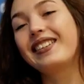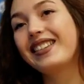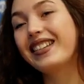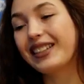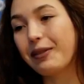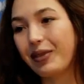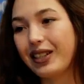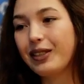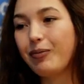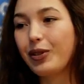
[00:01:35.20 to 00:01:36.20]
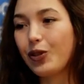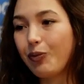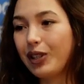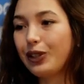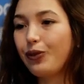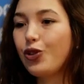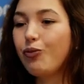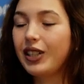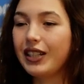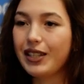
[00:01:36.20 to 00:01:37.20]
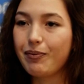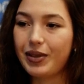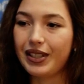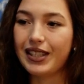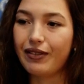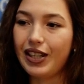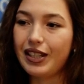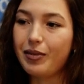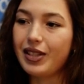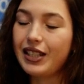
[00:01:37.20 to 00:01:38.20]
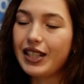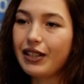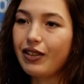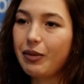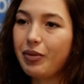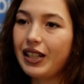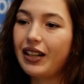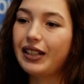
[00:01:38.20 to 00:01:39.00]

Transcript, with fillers: Э, законопроект, предусматривающий механизм предоставления материнского капитала